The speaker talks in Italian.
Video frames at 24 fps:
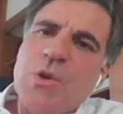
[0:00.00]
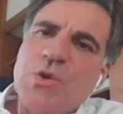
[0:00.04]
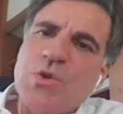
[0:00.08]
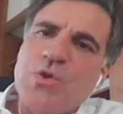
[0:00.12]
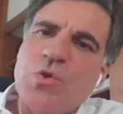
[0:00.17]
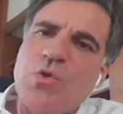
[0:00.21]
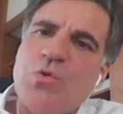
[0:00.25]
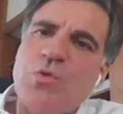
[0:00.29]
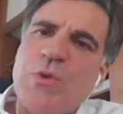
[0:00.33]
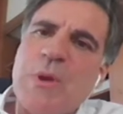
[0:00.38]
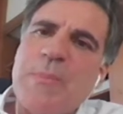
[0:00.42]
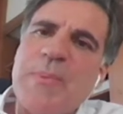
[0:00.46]

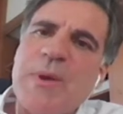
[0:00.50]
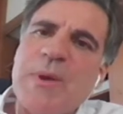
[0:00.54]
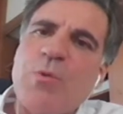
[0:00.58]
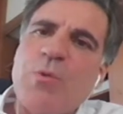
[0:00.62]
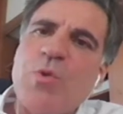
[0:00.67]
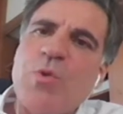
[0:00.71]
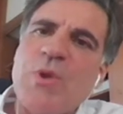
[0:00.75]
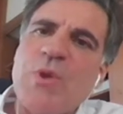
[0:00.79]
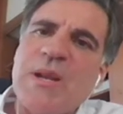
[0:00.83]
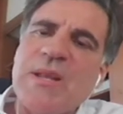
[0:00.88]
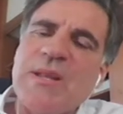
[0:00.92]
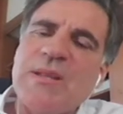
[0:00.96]
solo una
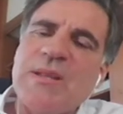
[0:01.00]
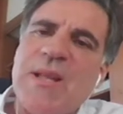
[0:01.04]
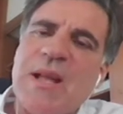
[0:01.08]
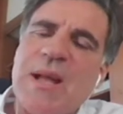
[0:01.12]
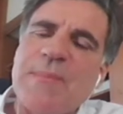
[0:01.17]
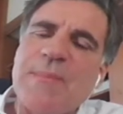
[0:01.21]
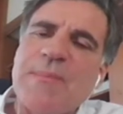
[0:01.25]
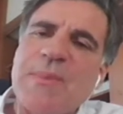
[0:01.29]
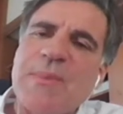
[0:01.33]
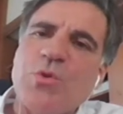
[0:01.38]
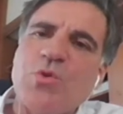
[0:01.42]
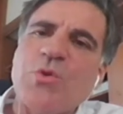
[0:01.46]
peculiarità
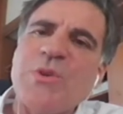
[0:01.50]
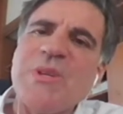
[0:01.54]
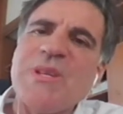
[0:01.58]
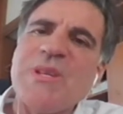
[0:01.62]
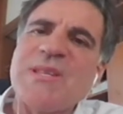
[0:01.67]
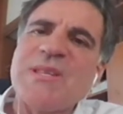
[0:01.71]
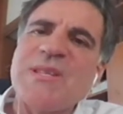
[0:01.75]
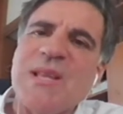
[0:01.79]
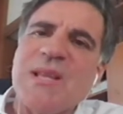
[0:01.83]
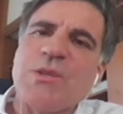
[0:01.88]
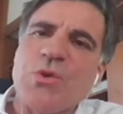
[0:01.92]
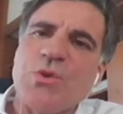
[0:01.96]
ma sono il
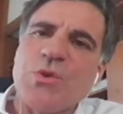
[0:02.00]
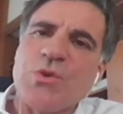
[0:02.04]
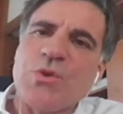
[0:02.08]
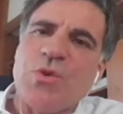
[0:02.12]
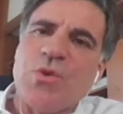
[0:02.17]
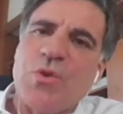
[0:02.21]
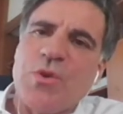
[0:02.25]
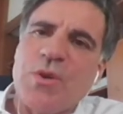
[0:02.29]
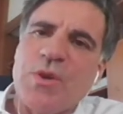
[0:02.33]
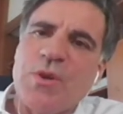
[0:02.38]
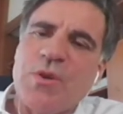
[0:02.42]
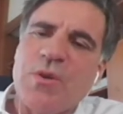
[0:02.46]
senso
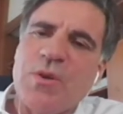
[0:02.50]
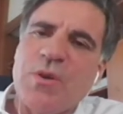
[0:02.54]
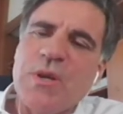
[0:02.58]
storico